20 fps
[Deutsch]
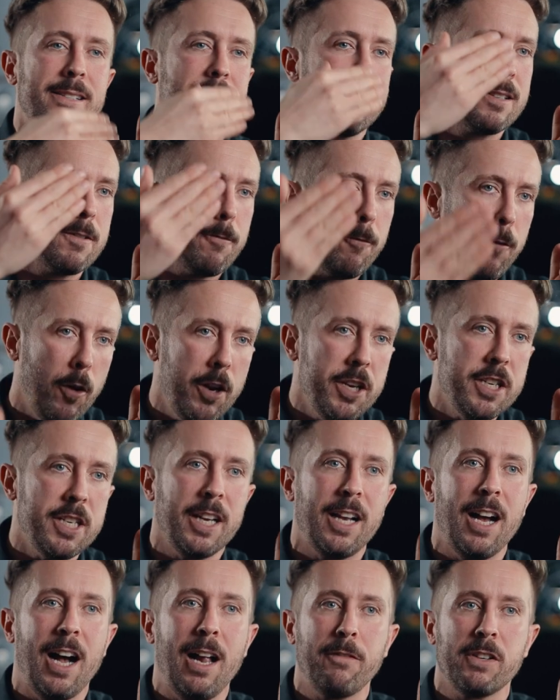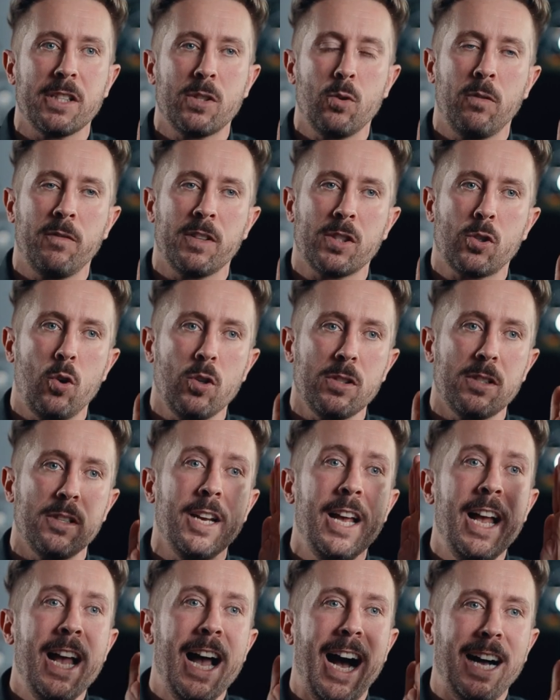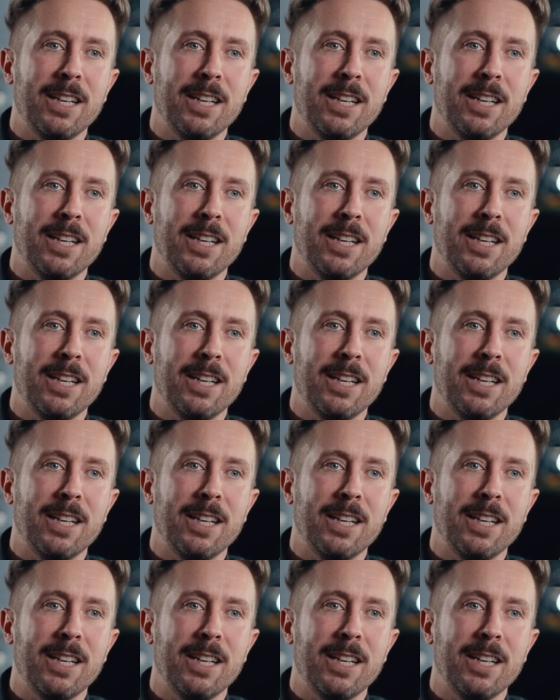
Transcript: es ist völlig egal, was irgendwas kostet.